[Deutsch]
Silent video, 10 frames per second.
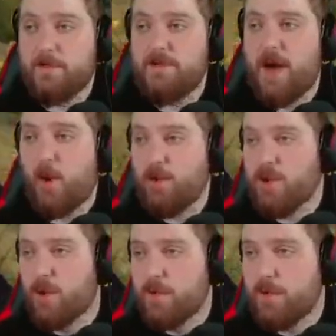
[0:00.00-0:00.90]
Die hauen den
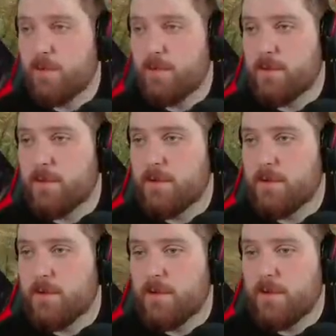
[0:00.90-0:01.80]
Hund um
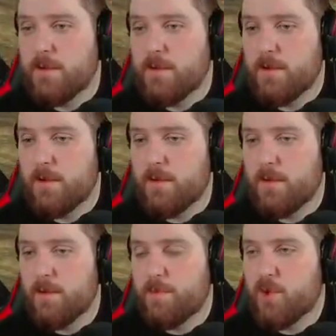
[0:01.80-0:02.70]

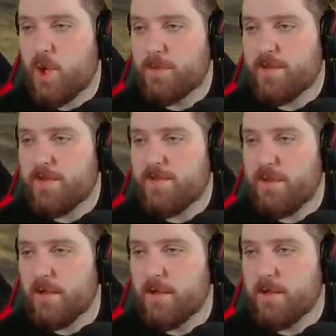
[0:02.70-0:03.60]
und bekommen seine
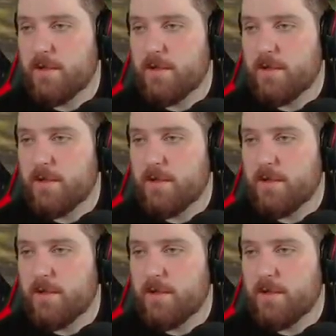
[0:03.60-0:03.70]
Seele.